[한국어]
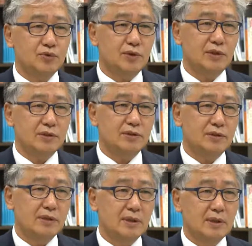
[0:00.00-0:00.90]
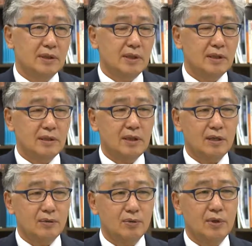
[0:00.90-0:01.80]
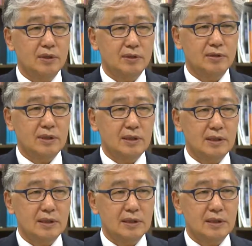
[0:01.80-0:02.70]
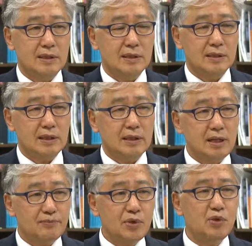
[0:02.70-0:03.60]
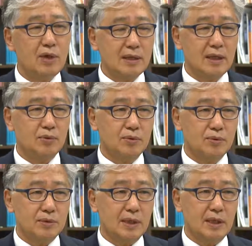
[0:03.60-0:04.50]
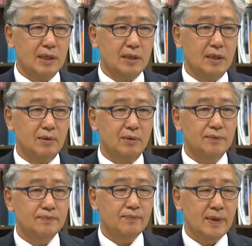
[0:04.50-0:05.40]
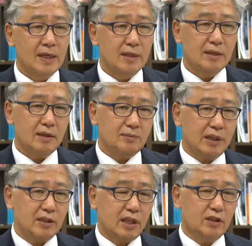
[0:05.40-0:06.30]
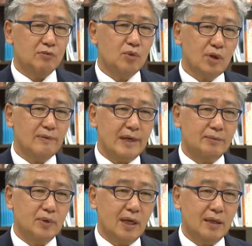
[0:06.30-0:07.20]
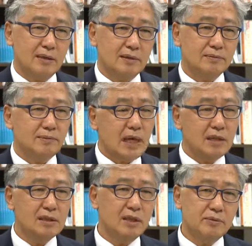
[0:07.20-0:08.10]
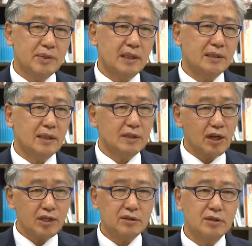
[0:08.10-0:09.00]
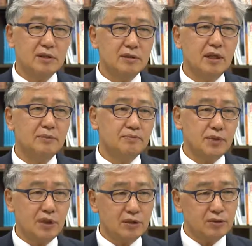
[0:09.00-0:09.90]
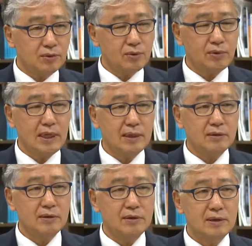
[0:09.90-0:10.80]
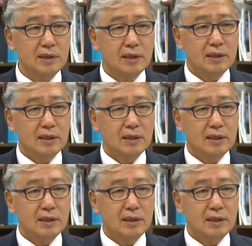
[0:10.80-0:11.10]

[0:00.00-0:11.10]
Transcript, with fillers: 수 있는 이러한 노력들이 상당히 필요하다고 생각이 되고 그다음에 대규모 개발보다는 마을 기업이라든가 사회적 기업 이런 것을 통한 어떤